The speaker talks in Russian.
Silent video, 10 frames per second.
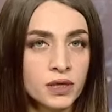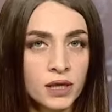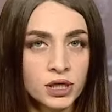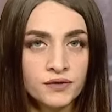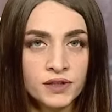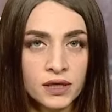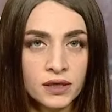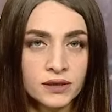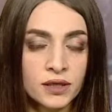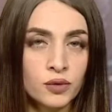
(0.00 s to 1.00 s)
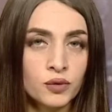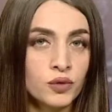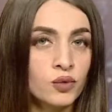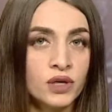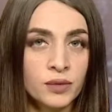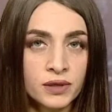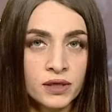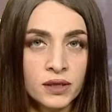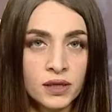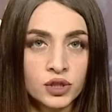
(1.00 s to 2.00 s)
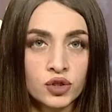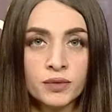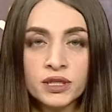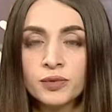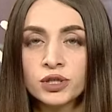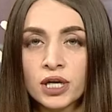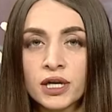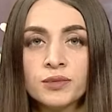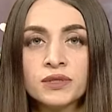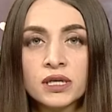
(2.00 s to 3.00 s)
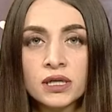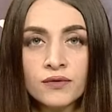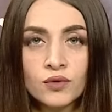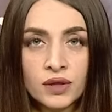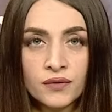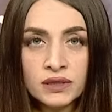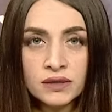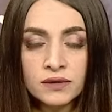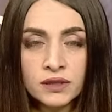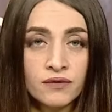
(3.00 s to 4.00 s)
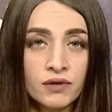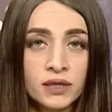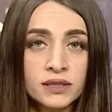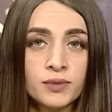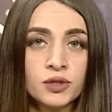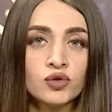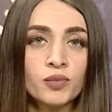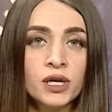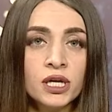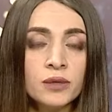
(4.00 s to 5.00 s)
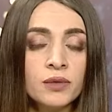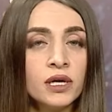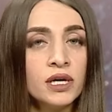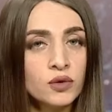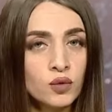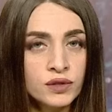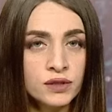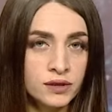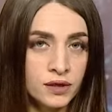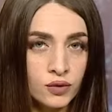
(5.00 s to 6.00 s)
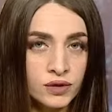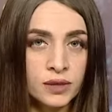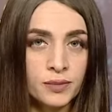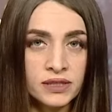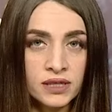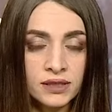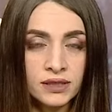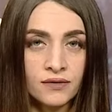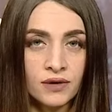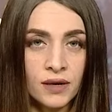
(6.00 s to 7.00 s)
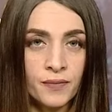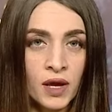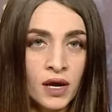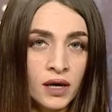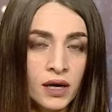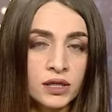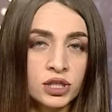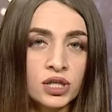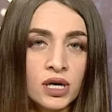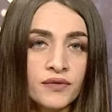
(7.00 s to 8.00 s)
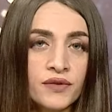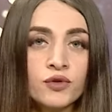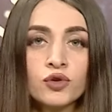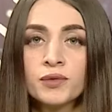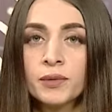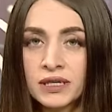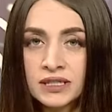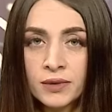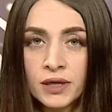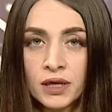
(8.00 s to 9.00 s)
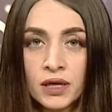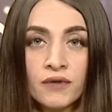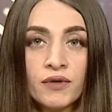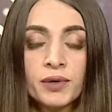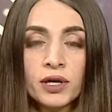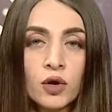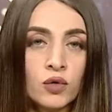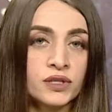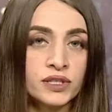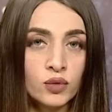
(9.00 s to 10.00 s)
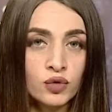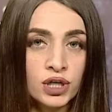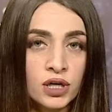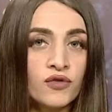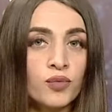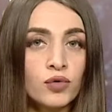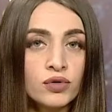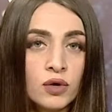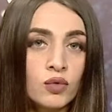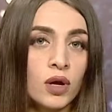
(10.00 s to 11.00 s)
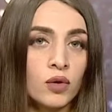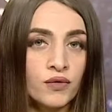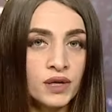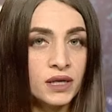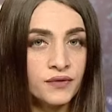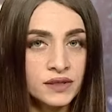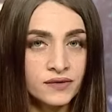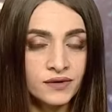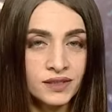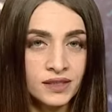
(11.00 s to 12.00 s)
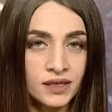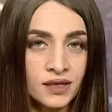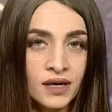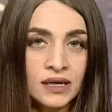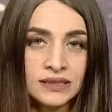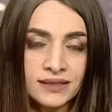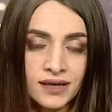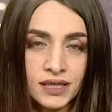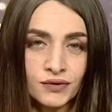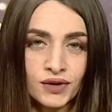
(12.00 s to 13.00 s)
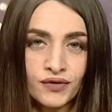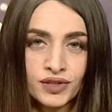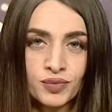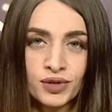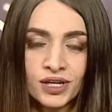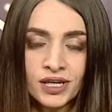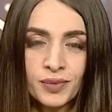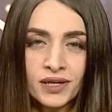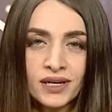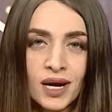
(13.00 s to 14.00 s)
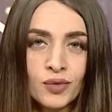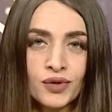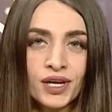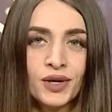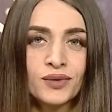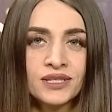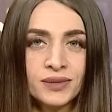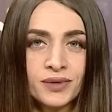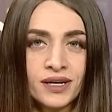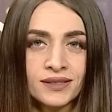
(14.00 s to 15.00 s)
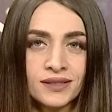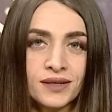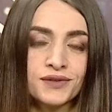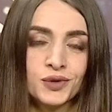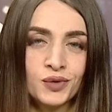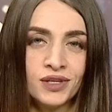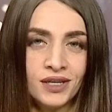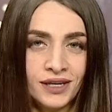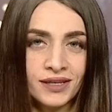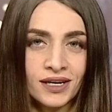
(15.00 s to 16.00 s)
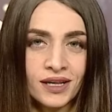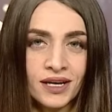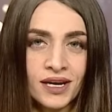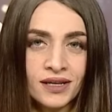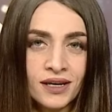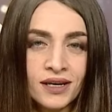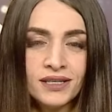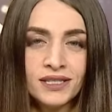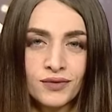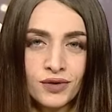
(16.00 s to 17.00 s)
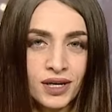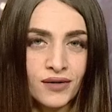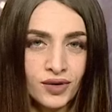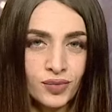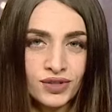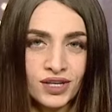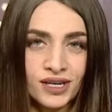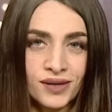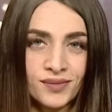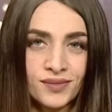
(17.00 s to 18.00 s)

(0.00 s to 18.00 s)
дачи взятки сотруднику ГИБДД, чтобы избежать административную ответственность, является преступлением и носит серьезные последствия. Это штрафы в крупном размере, а в определенных случаях вплоть до уголовной ответственности. Здравствуйте, вы смотрите программу «Регион-17» в студии Инна Клоян и сегодня в выпуске.